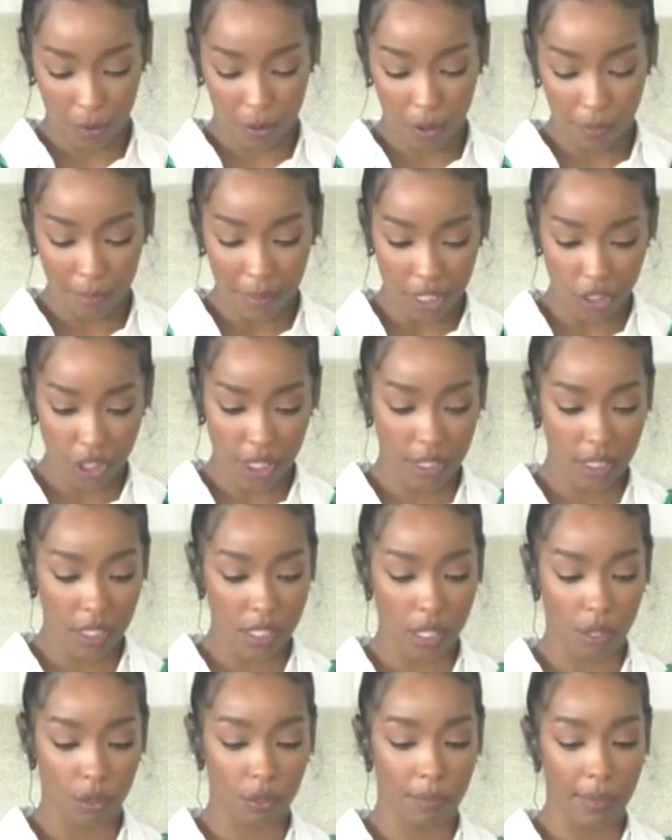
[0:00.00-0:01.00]
وهم عشان
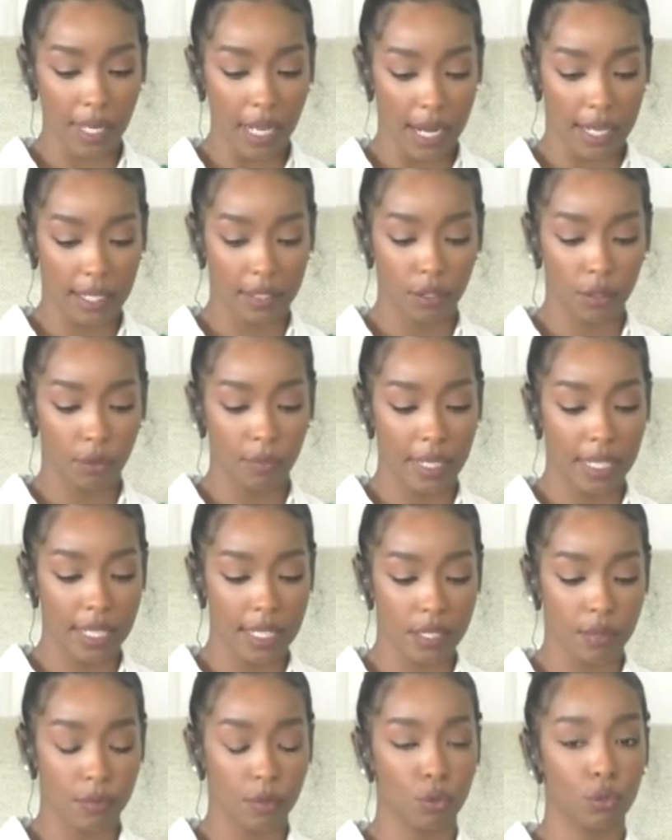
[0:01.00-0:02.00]
يصلوا المرحله دي هم
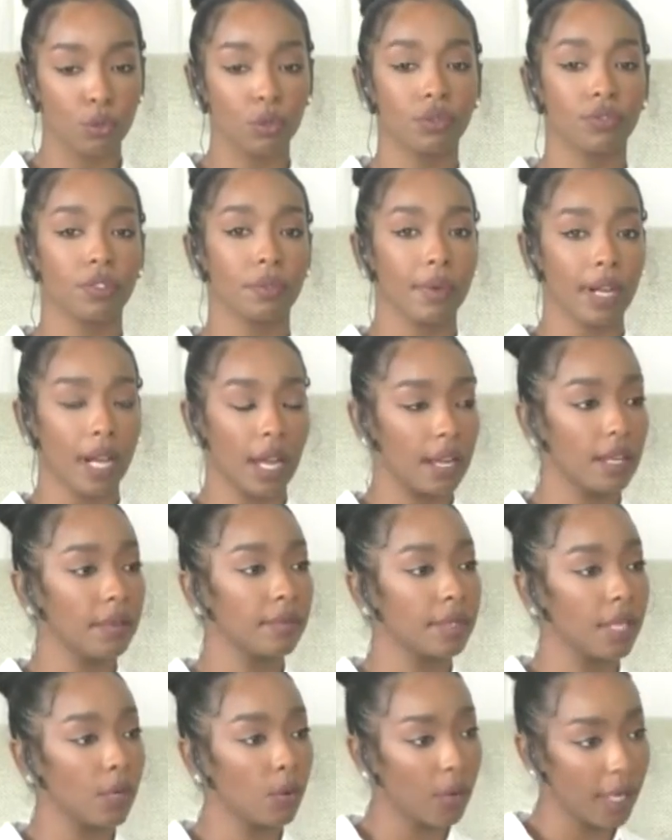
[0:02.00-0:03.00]
لازم يكونوا في مرحله
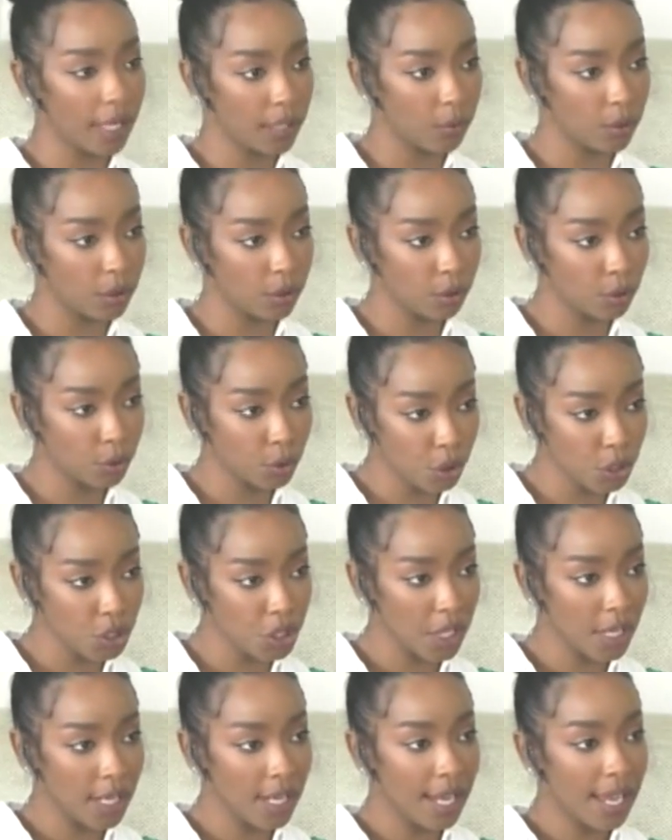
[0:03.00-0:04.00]
من الوعي والنضوج
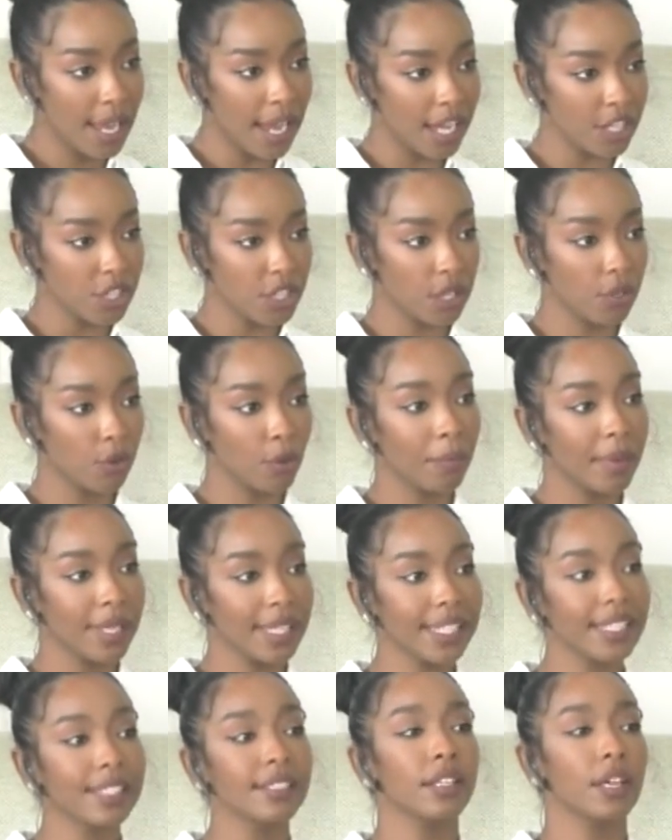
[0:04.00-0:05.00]
عشان هم
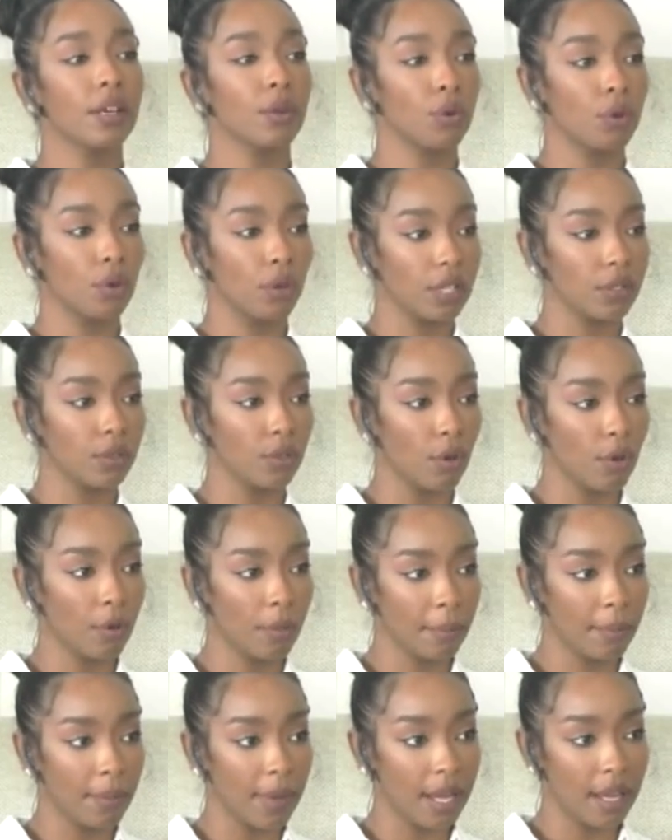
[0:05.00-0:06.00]
يقدروا انه
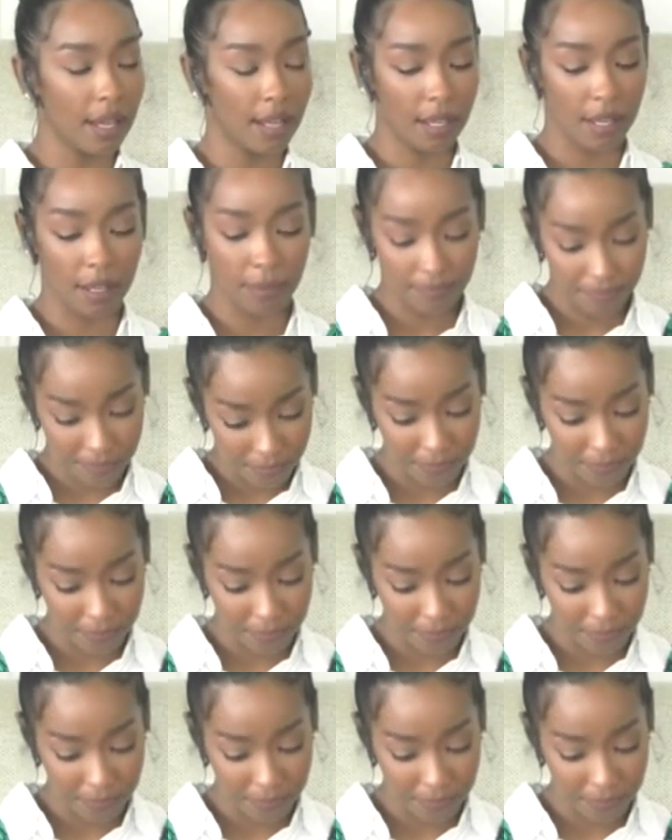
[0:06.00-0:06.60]
هم بالظبط